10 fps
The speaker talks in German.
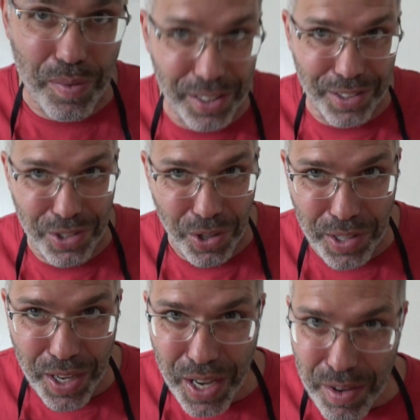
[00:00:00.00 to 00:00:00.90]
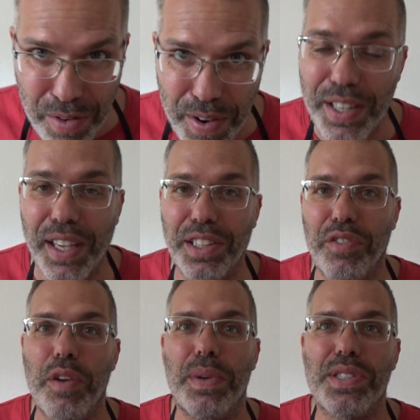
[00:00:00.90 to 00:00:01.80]
wenn ich das sage, wie wenig ich
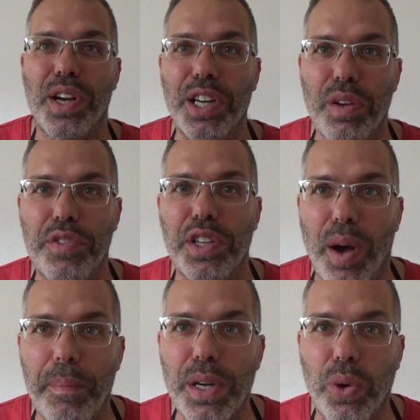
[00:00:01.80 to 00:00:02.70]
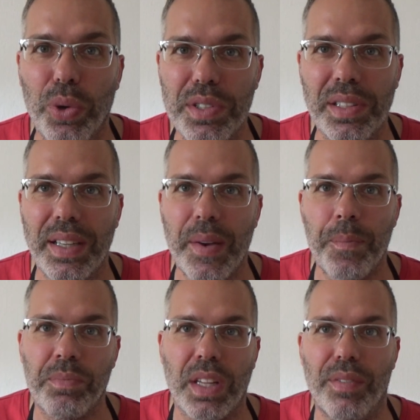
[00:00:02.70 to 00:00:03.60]
dafür bezahle, für die Aprikosen,
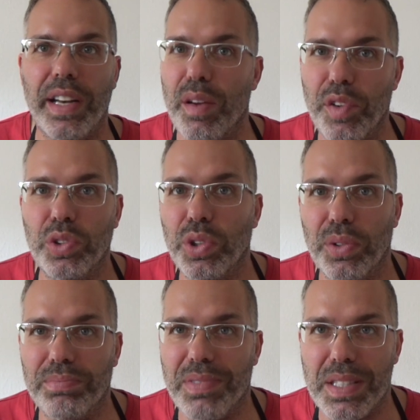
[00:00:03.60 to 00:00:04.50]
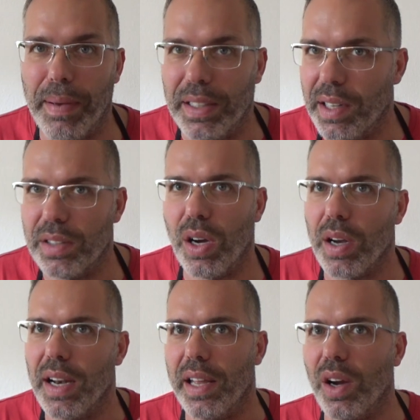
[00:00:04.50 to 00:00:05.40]
weil die einfach nur noch zwei, drei
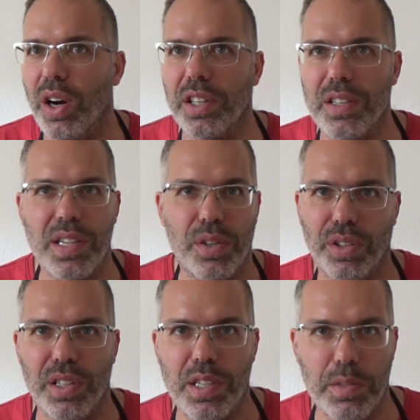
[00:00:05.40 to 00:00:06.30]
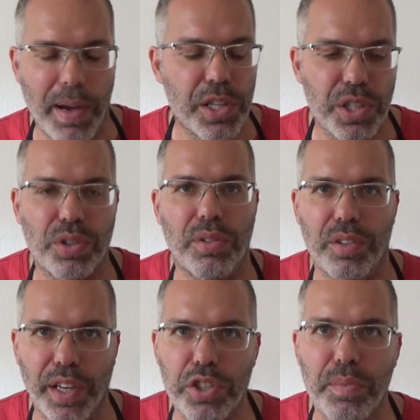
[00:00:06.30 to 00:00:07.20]
Tage länger halten sind und dann sind sie matschig und
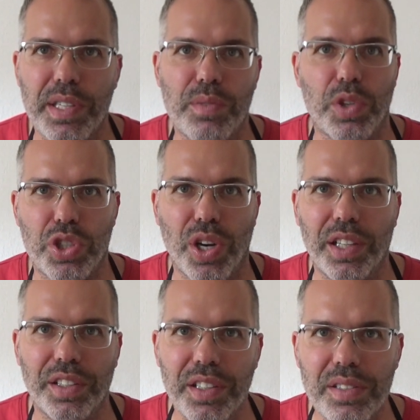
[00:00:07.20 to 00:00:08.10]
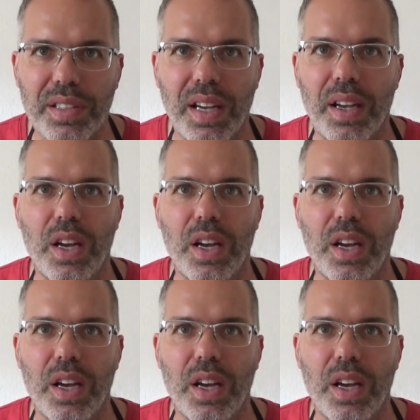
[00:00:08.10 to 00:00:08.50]
werden weggeschmissen, was schade ist.